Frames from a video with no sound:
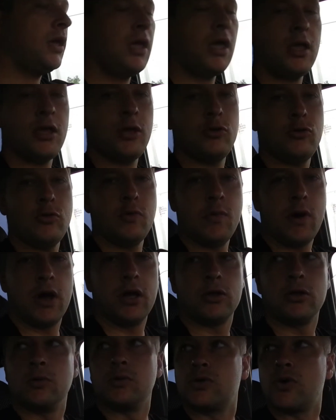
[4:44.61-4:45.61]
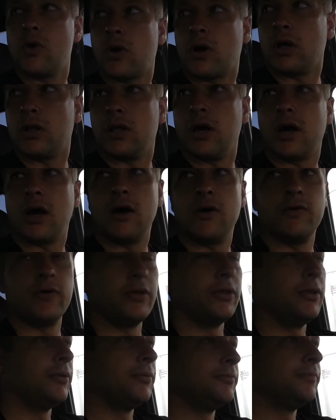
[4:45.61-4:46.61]
Я не думаю о том, сколько она
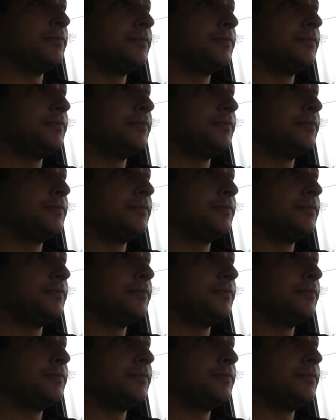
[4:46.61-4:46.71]
хавает.